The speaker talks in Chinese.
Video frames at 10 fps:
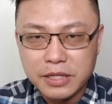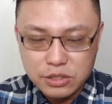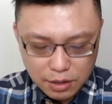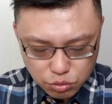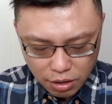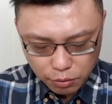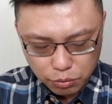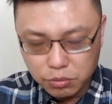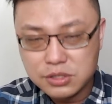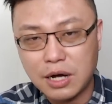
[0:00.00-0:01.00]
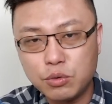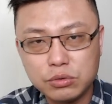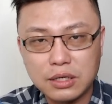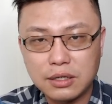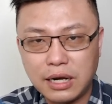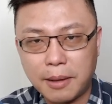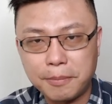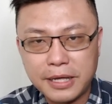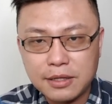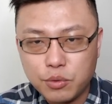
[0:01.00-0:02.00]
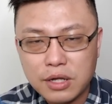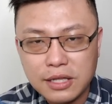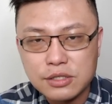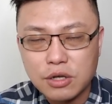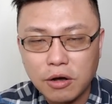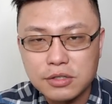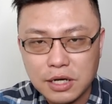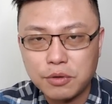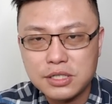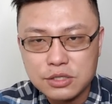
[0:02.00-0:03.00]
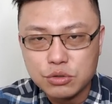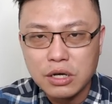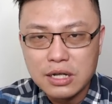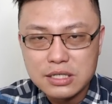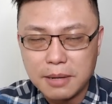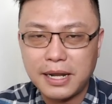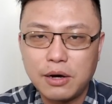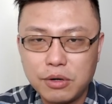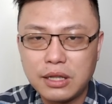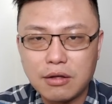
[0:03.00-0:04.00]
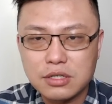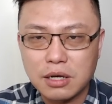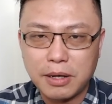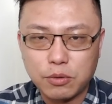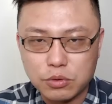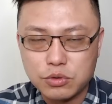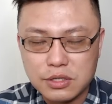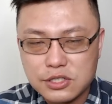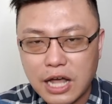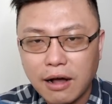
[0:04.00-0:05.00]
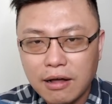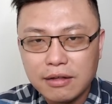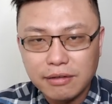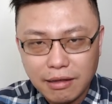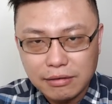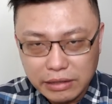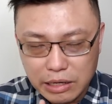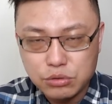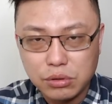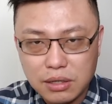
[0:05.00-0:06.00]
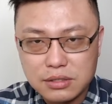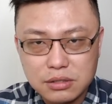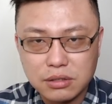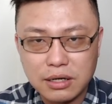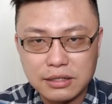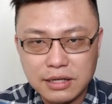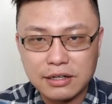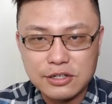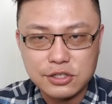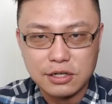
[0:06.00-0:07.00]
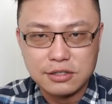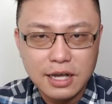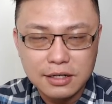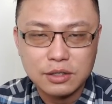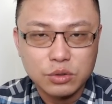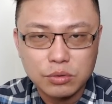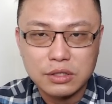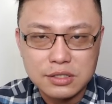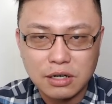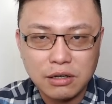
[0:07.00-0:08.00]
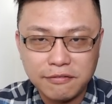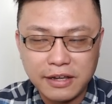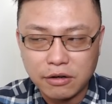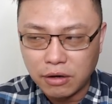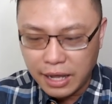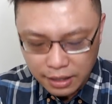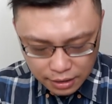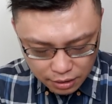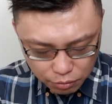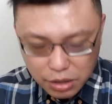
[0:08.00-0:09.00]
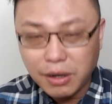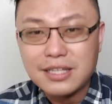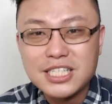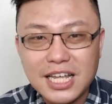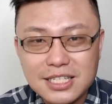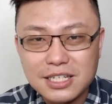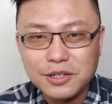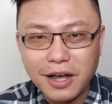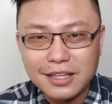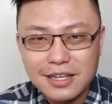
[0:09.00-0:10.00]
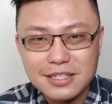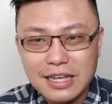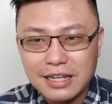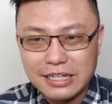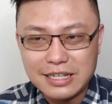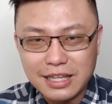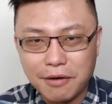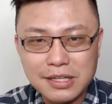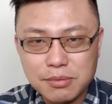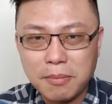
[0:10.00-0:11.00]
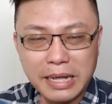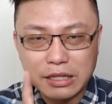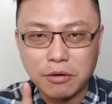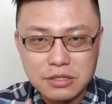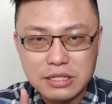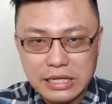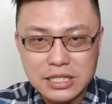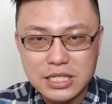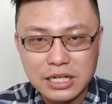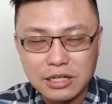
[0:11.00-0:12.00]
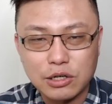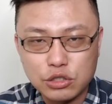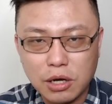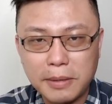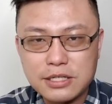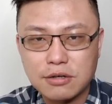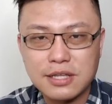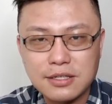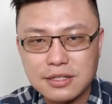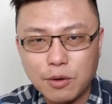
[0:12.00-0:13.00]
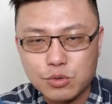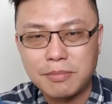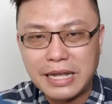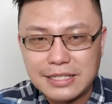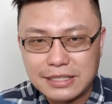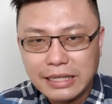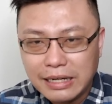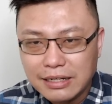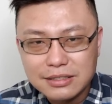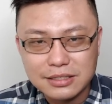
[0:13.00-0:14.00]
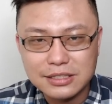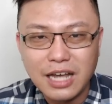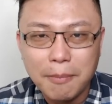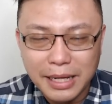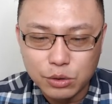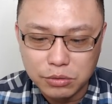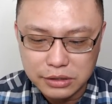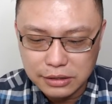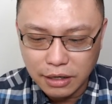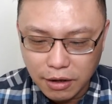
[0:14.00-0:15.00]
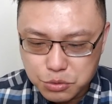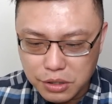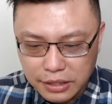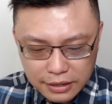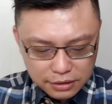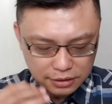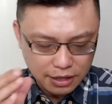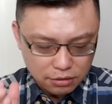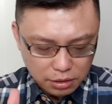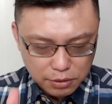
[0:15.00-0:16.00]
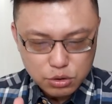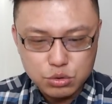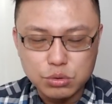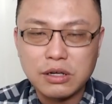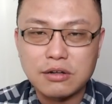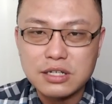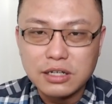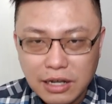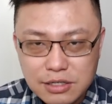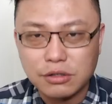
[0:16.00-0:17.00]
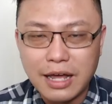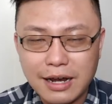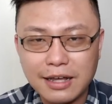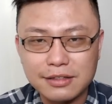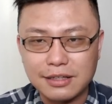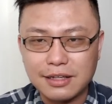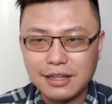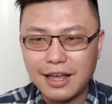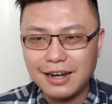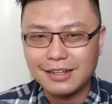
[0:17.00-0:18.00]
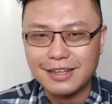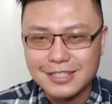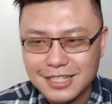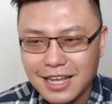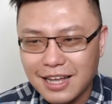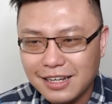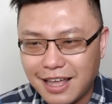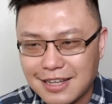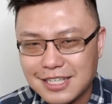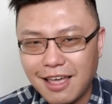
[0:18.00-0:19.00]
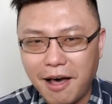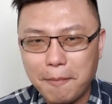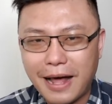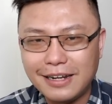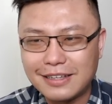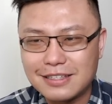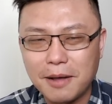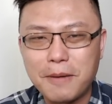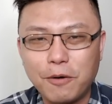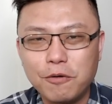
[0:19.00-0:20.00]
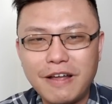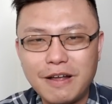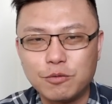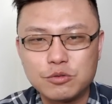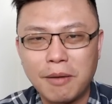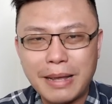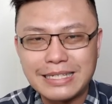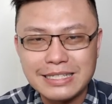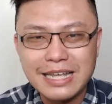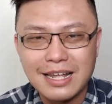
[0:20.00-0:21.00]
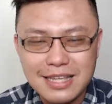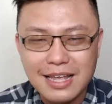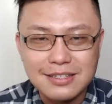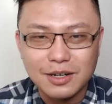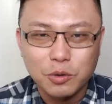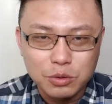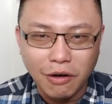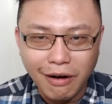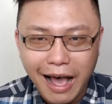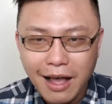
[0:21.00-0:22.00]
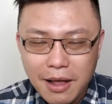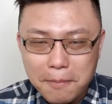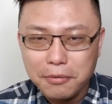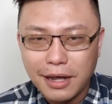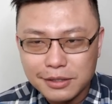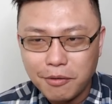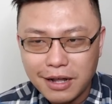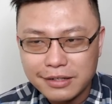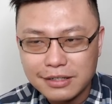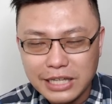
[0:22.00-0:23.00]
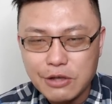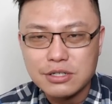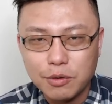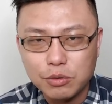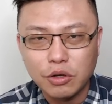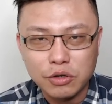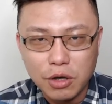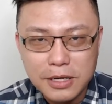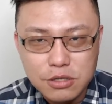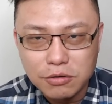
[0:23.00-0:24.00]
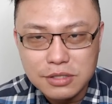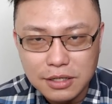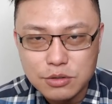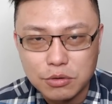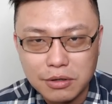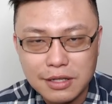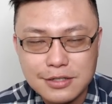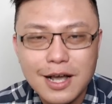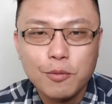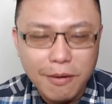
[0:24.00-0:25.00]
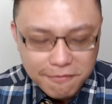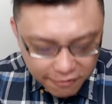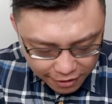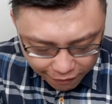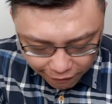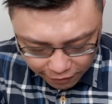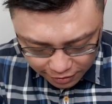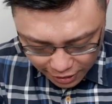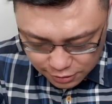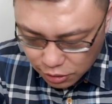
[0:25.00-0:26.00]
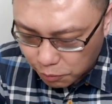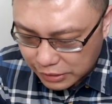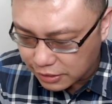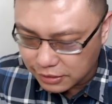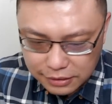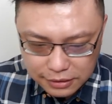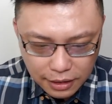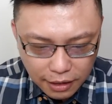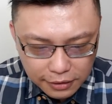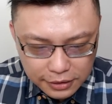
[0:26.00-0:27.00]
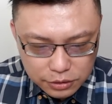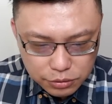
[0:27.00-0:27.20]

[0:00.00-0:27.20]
你只要做好相互的两边的约定之后，钱汇进去，再把它汇到这个美国券商，那的确是可以让你省下更多的交易费用。诶，汇款一次才七块，但是你在台湾这边每投资一次，你可能就要被收三十到五十美金，这个是差蛮多的。好，所以你要特别去注意哦，这个也还是有它的亮点，但它的亮点是你还是要把你的这个保护费五十万美金压在这个户头啦，不然的话呢，低于这个户头你会被收这个所谓的账管费哦，还是有问题的。好，